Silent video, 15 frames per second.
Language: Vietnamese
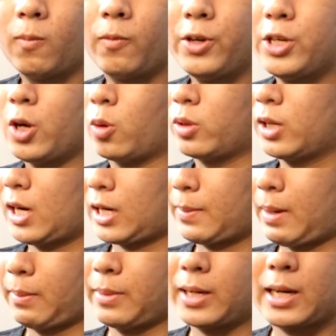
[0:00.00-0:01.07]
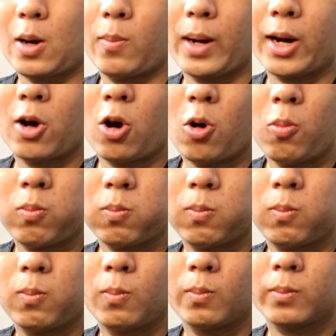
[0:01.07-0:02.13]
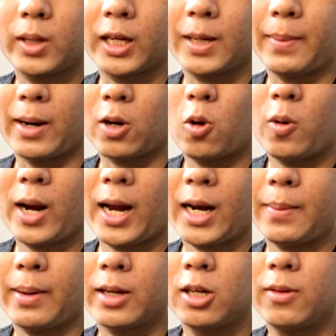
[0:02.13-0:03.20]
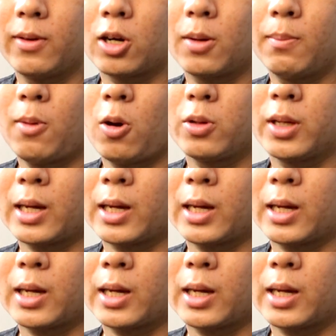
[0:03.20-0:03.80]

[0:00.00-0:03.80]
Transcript: ví dụ như là các bạn bị cong ngay ngón út thì các bạn cố gắng các bạn đưa vào combo